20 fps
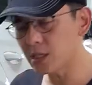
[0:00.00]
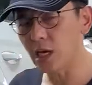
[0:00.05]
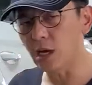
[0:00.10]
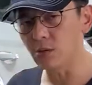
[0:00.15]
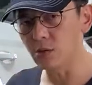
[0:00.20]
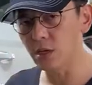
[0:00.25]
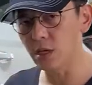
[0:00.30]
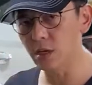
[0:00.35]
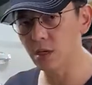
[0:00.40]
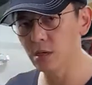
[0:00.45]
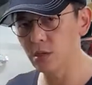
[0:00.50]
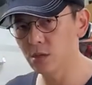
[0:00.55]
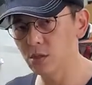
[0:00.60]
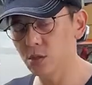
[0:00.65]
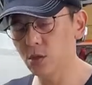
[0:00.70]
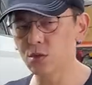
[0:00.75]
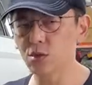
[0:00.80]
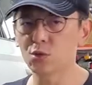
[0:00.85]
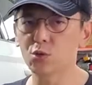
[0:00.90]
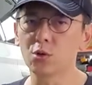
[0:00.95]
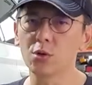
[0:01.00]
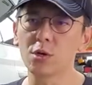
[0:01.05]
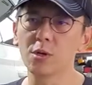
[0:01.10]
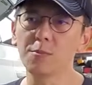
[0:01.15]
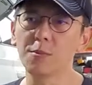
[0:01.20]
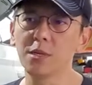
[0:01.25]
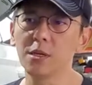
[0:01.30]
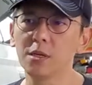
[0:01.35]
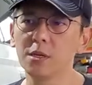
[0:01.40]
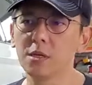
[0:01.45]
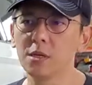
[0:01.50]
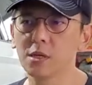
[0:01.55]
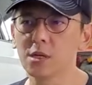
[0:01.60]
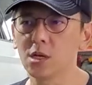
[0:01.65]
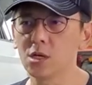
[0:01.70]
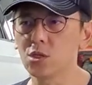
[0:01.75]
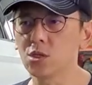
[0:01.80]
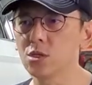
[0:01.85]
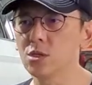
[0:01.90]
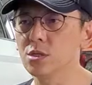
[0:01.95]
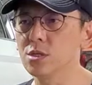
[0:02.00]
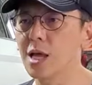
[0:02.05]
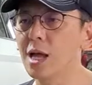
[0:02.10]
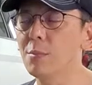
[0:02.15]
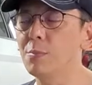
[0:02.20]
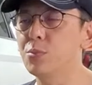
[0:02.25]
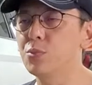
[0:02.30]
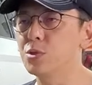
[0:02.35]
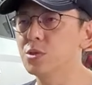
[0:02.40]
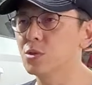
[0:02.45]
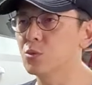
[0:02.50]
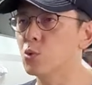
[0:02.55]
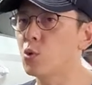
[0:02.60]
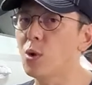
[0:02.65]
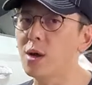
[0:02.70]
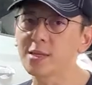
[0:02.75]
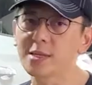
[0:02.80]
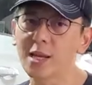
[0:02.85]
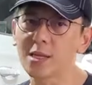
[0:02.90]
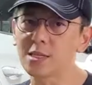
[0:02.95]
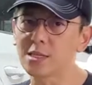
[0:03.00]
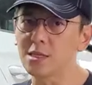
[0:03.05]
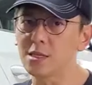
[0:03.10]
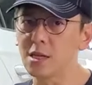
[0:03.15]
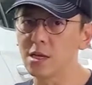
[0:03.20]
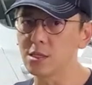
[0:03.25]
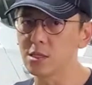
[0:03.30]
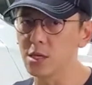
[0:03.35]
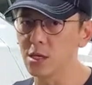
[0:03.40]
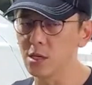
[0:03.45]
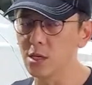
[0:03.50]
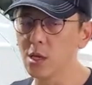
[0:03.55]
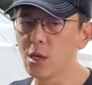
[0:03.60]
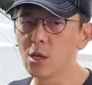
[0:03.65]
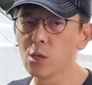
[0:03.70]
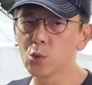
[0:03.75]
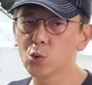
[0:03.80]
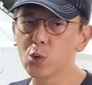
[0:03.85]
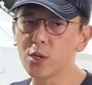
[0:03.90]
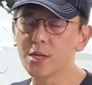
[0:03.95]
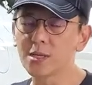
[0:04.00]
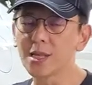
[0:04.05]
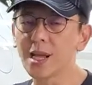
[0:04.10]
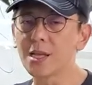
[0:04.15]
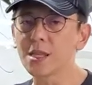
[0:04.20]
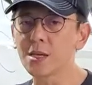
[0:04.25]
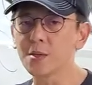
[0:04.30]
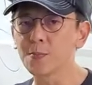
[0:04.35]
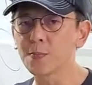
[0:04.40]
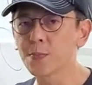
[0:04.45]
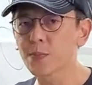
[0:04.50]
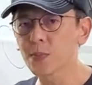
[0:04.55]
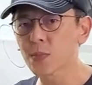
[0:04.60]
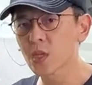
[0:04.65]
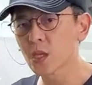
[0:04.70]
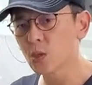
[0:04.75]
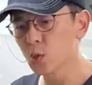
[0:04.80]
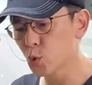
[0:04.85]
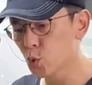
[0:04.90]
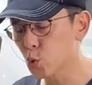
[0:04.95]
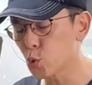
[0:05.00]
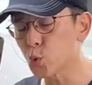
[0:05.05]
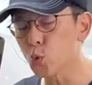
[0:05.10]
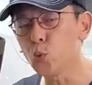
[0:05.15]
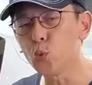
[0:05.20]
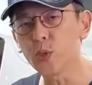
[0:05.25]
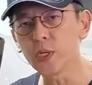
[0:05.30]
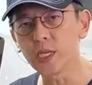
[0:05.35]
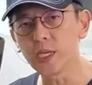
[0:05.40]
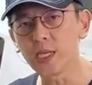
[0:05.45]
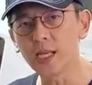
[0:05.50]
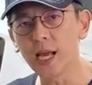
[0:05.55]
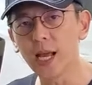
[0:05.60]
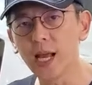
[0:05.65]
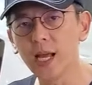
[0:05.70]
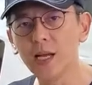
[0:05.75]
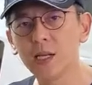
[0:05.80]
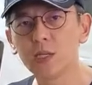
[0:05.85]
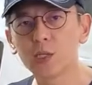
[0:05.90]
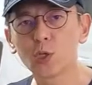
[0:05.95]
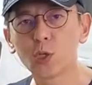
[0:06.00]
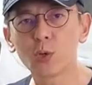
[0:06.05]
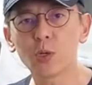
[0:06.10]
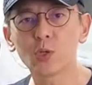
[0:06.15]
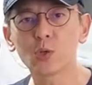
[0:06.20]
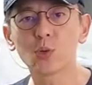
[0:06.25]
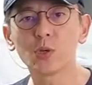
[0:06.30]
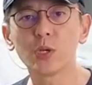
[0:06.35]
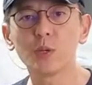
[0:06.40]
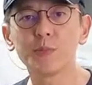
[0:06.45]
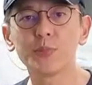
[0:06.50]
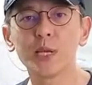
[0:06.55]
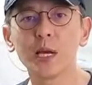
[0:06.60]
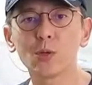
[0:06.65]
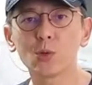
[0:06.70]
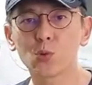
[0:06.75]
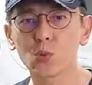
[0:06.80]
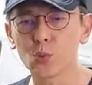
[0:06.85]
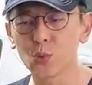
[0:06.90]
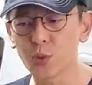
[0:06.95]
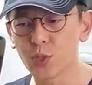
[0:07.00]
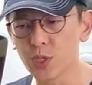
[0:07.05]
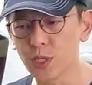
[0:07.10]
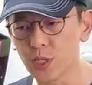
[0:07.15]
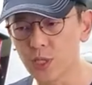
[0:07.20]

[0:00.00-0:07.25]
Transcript: 小车，又是拖曳臂，可是它不是挂在性能车，所以它的阻尼啊就会做的比较舒适